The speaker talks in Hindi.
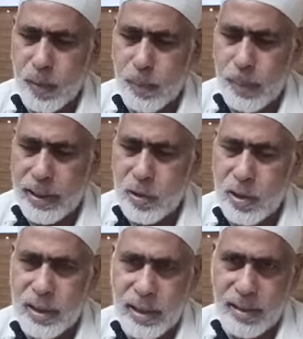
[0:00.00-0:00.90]

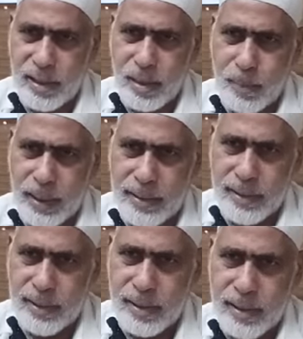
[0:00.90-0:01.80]
बातचीत करने के बाद
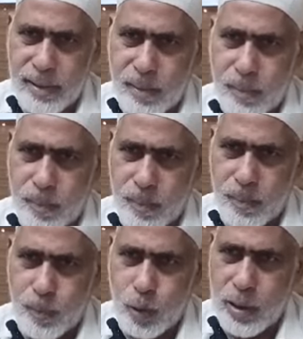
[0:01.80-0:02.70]
बिल्कुल
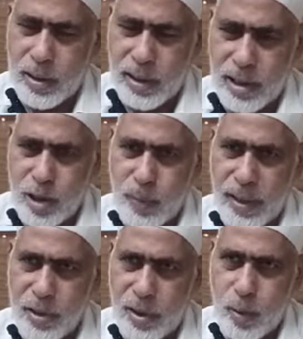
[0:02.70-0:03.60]
मुझे
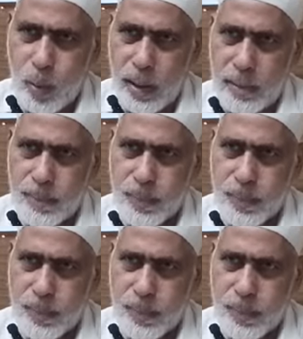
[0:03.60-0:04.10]
सेटिस्फेक्शन हुआ